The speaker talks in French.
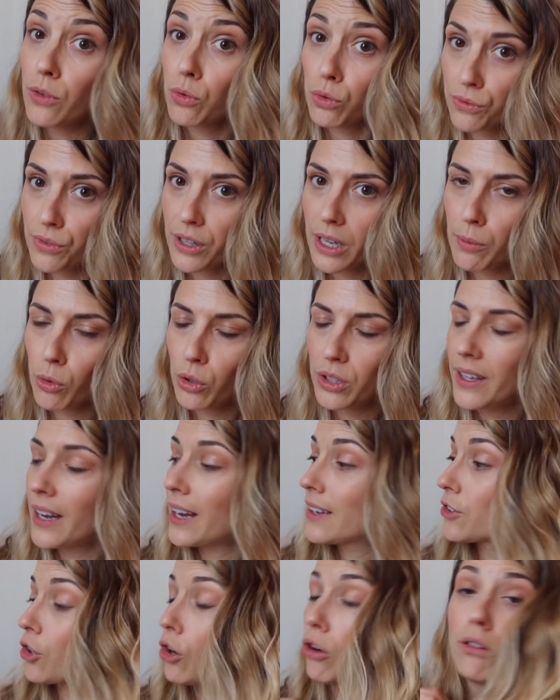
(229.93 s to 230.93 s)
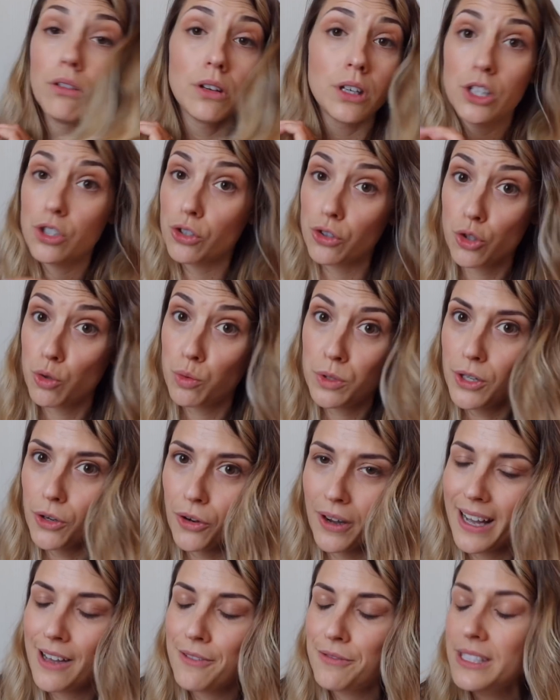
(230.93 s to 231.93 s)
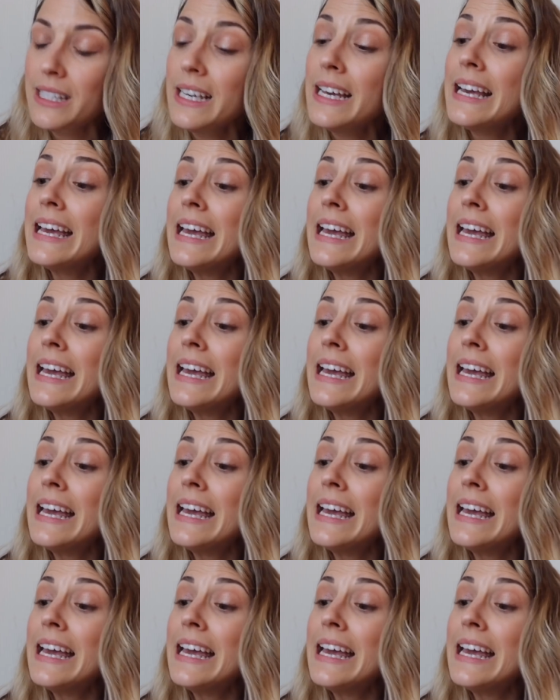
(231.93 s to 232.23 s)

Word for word: donc vraiment hydratant et j'en suis euh, ravie.